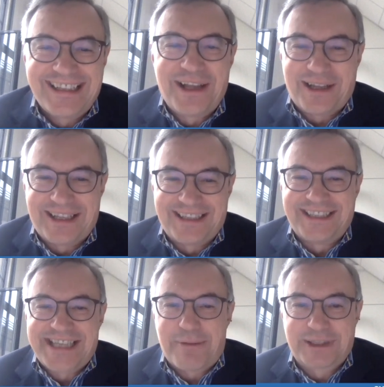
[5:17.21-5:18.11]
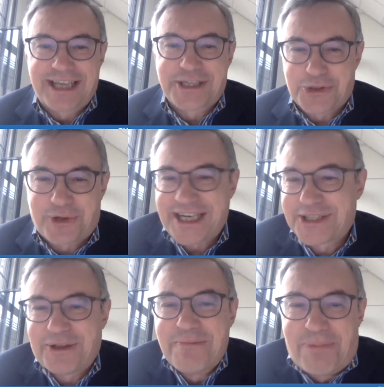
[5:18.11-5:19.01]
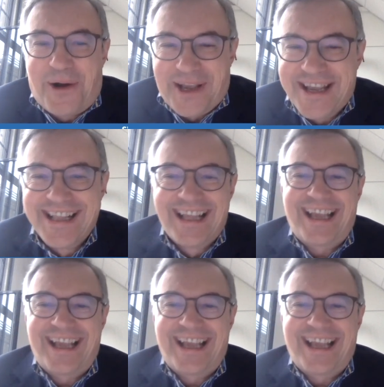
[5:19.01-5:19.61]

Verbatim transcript: da, diciamo da Gesù Cristo in poi.